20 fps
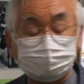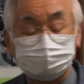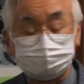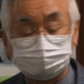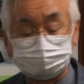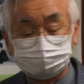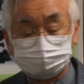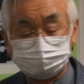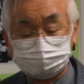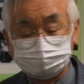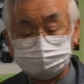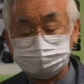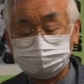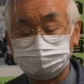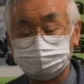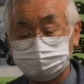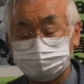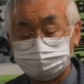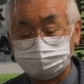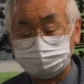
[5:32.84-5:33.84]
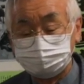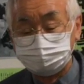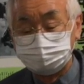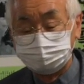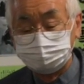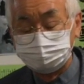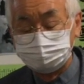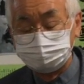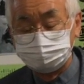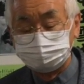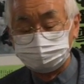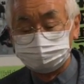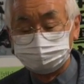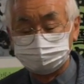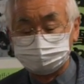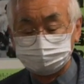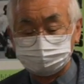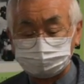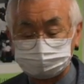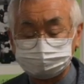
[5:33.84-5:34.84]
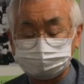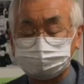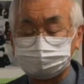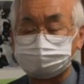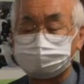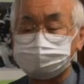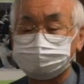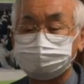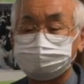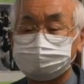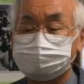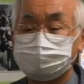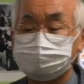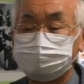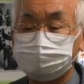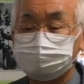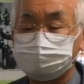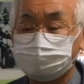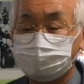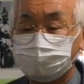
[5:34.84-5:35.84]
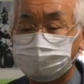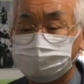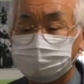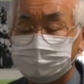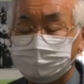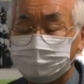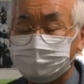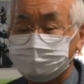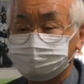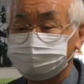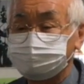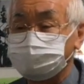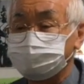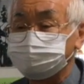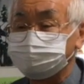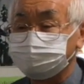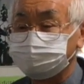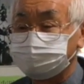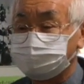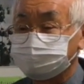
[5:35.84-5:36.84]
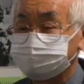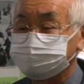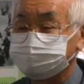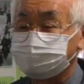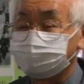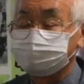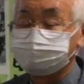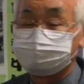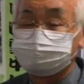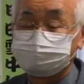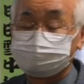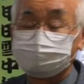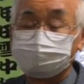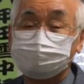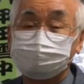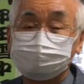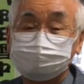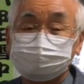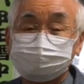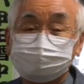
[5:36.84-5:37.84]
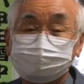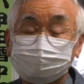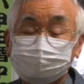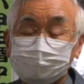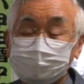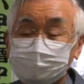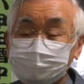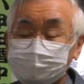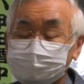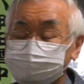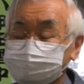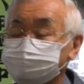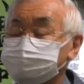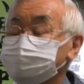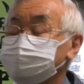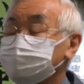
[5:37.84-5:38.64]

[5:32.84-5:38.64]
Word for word: の当時この亡くなった人たちは戦死扱いするとそし